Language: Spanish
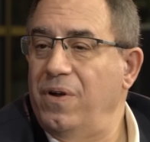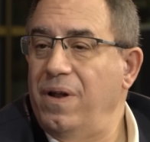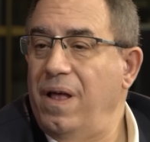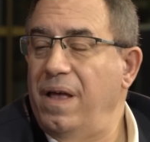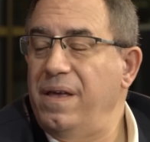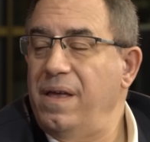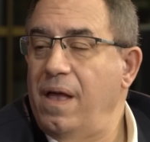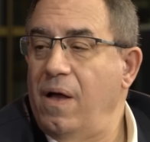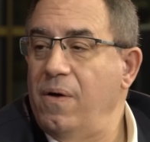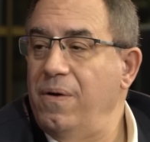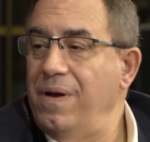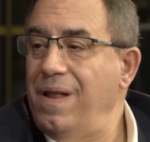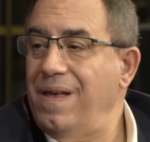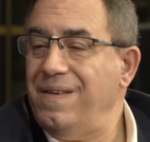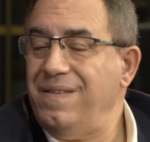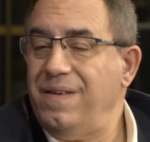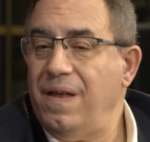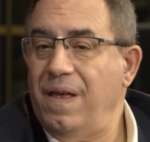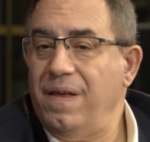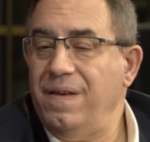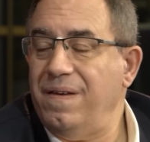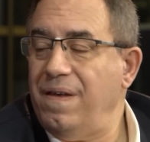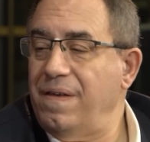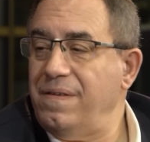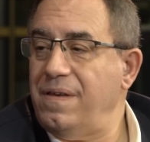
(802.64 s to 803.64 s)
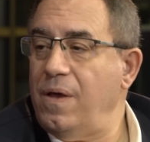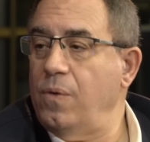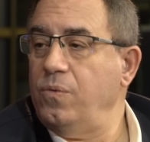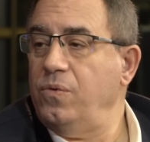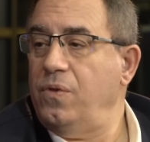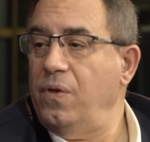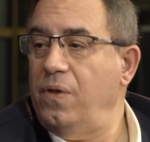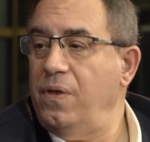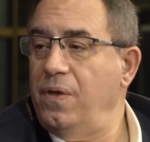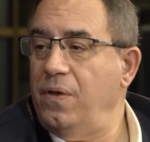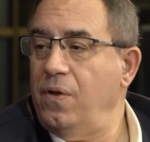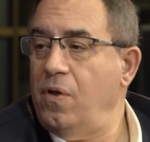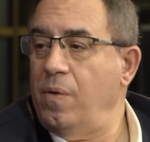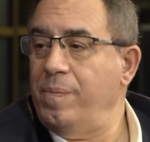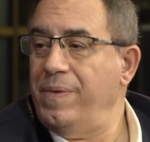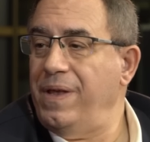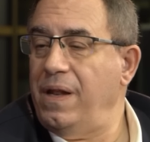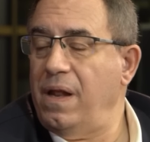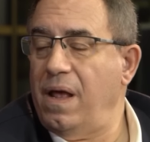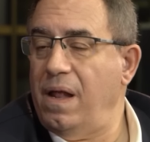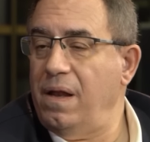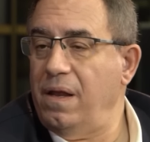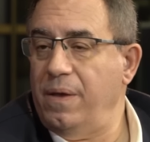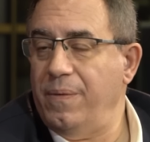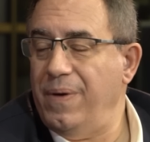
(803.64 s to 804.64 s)
por ahí ahora ella, se
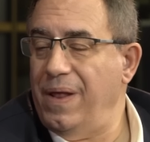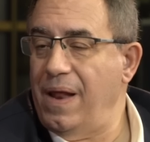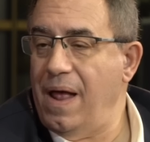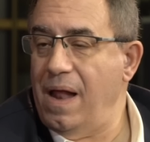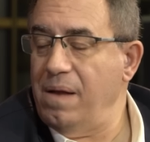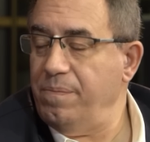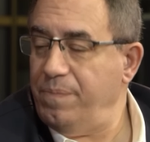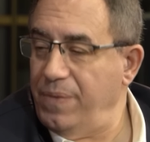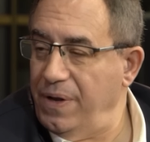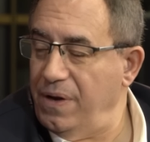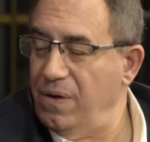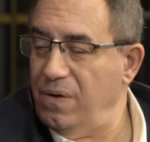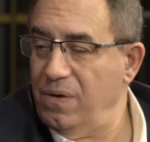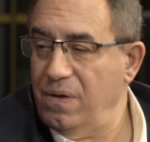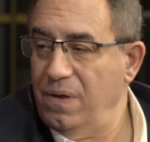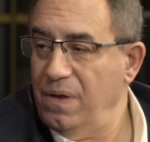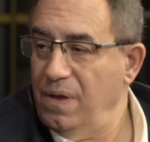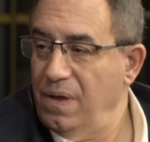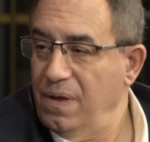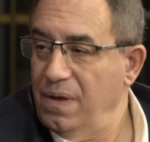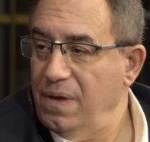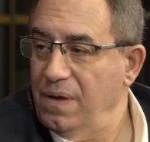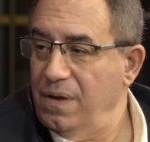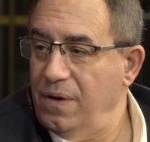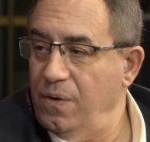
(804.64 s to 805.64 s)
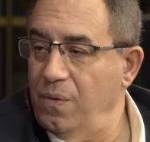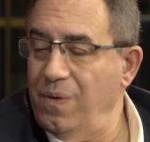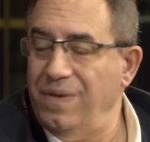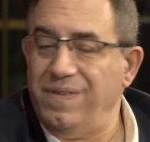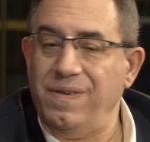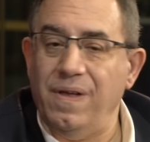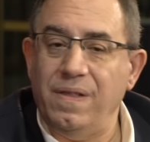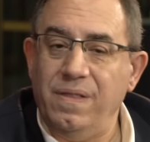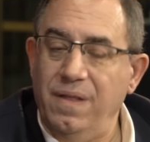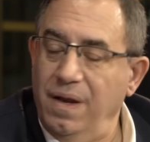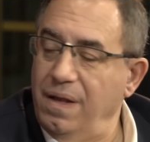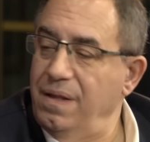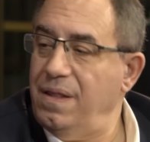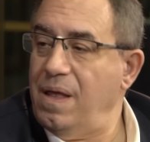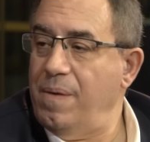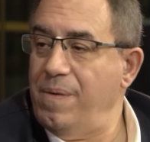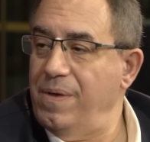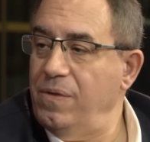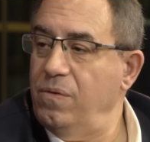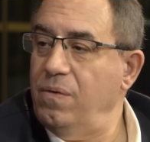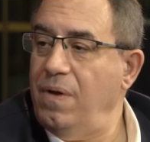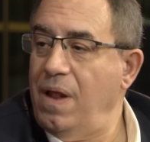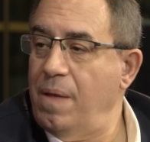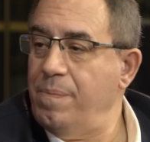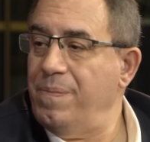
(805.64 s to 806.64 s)
autodenomina liberal, pero no es
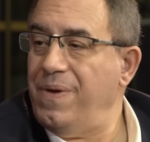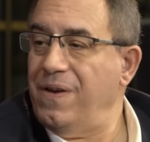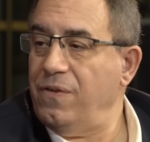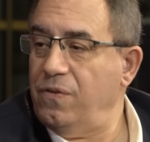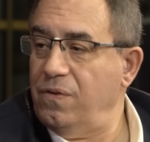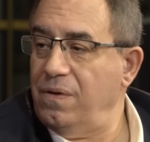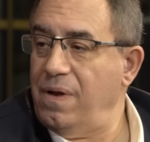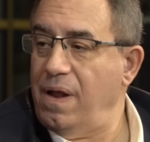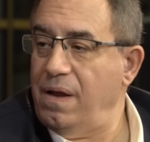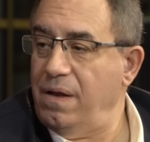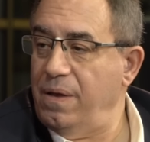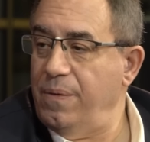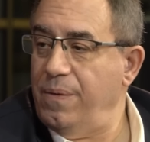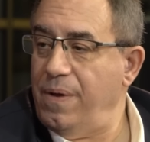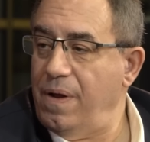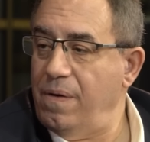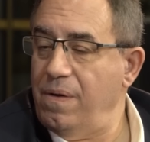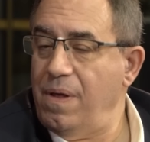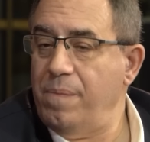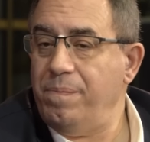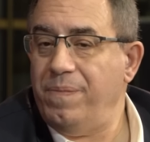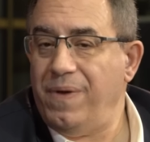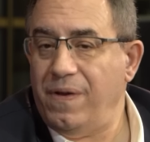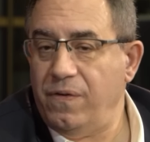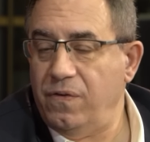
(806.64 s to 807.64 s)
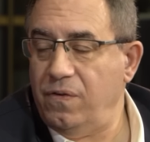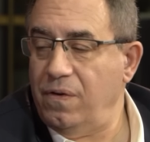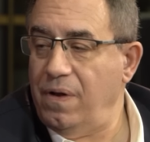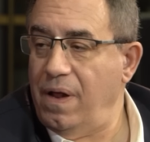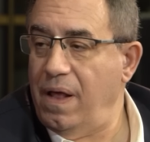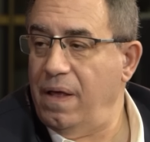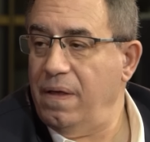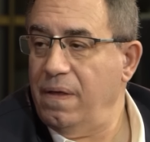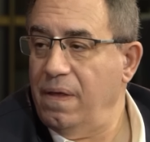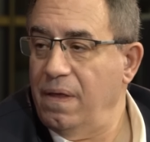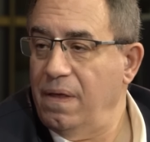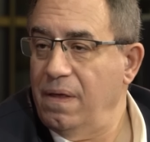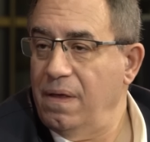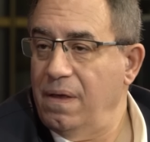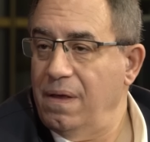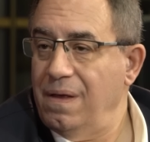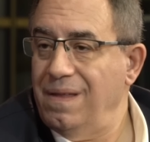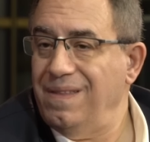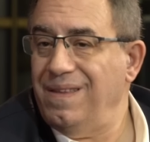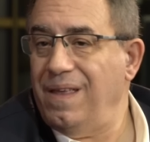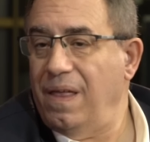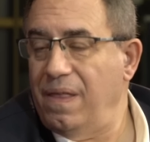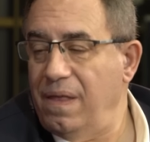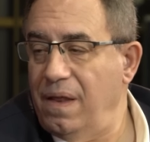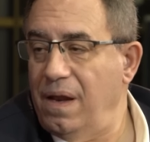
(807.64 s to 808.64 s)
estrictamente una persona liberal. Una persona
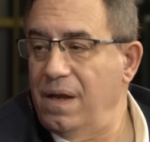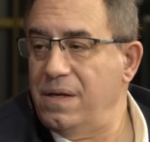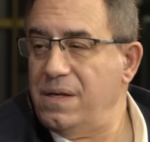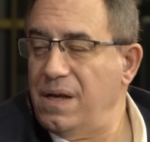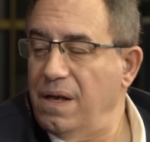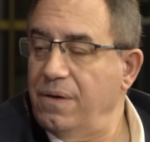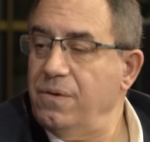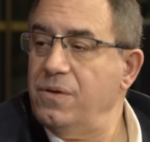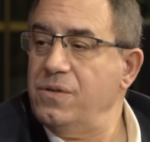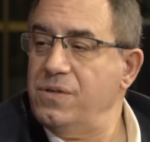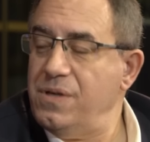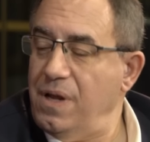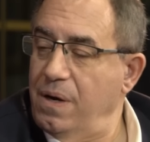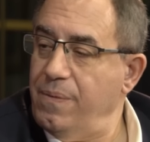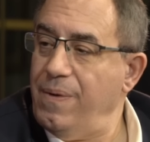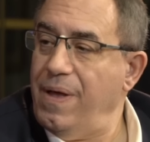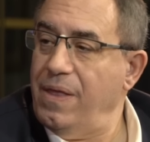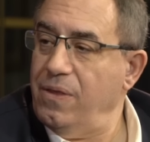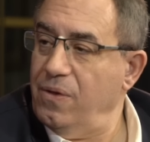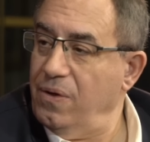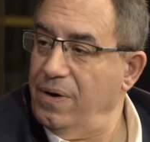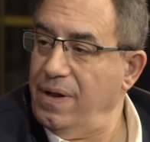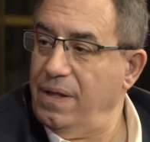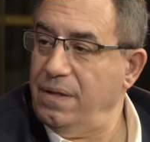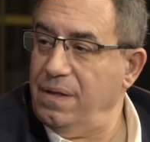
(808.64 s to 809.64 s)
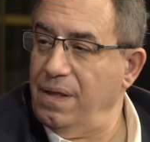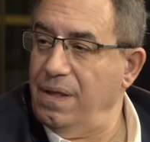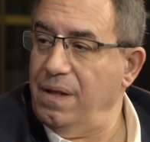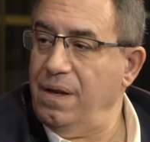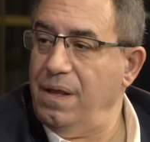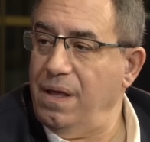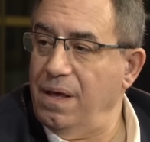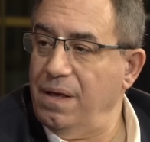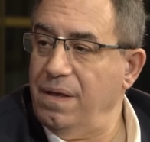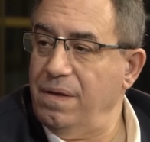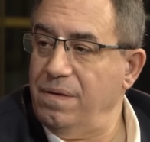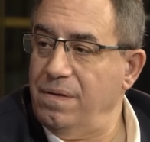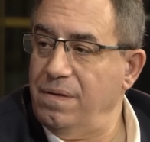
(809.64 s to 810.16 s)
de derecha conservadora, te diría